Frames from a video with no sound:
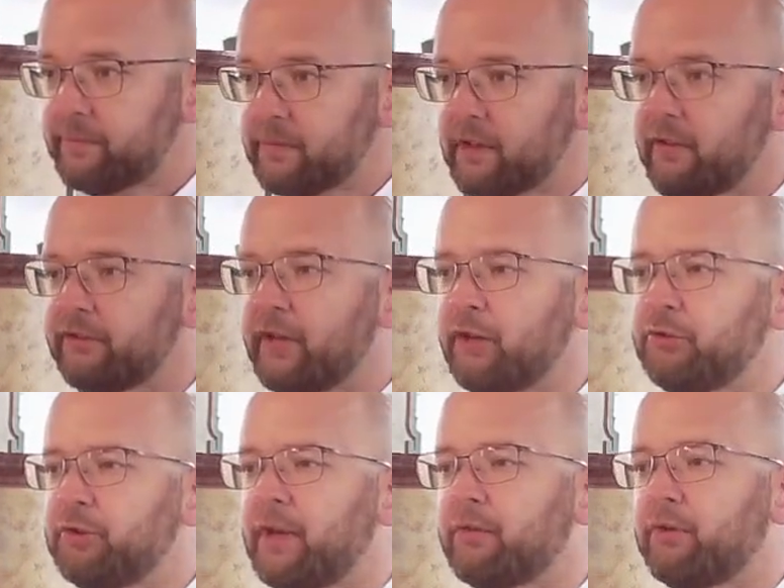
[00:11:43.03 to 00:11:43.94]
Was
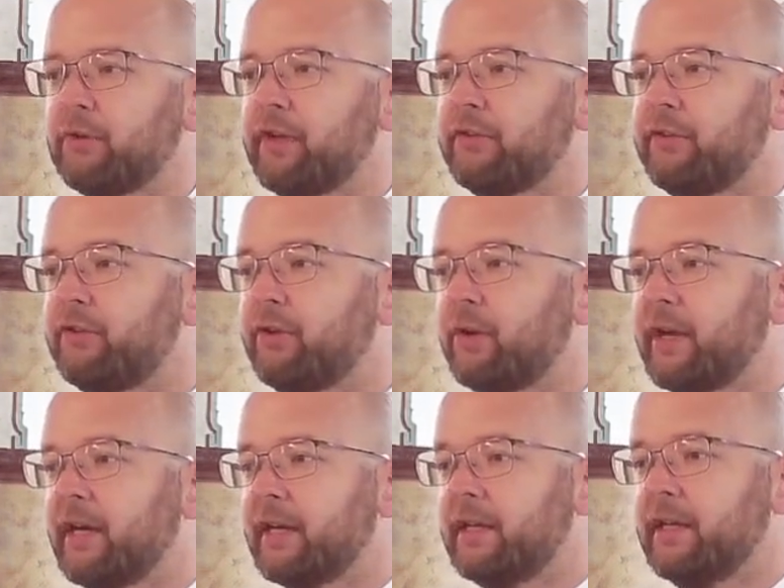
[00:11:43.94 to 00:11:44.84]
hältst du davon, dass sie so
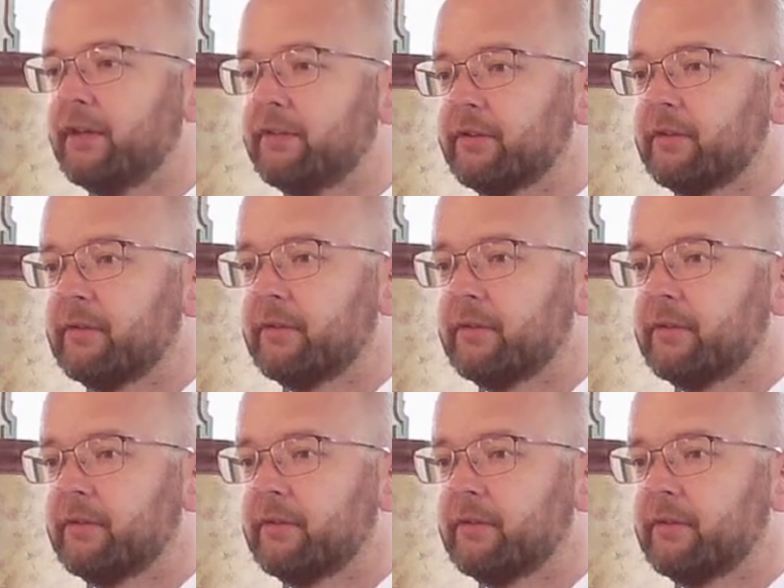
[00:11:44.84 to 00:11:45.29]
reagiert?